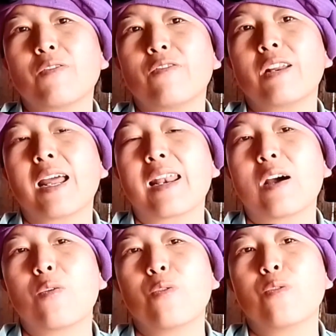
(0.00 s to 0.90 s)
ให้แบบเวลา
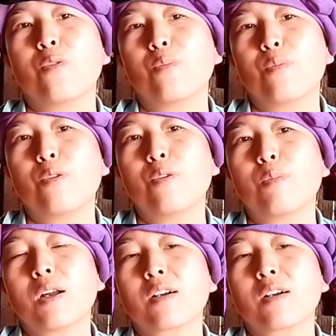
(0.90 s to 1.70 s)
เราหุ้มหุ้ม